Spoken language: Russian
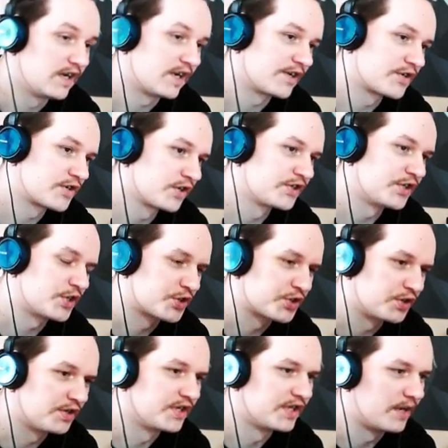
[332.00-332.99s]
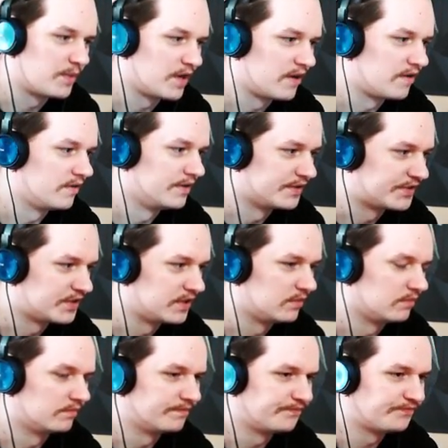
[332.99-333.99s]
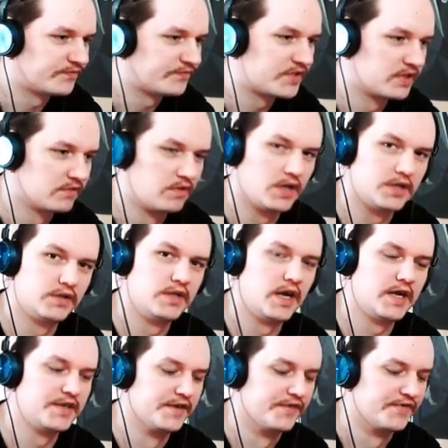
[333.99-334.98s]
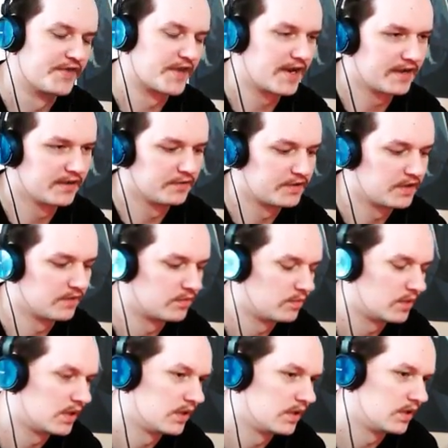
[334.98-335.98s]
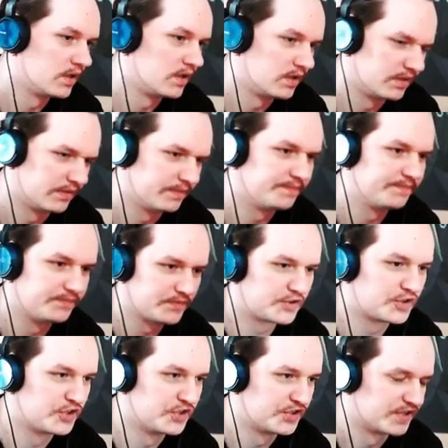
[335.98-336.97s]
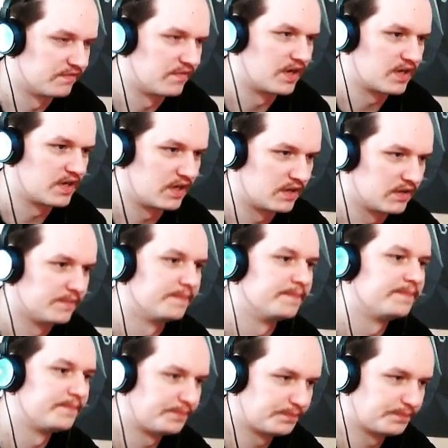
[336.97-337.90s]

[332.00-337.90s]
Хорошо, кстати, что они добавили с ним всего один трек, но тем не менее с чистым вокалом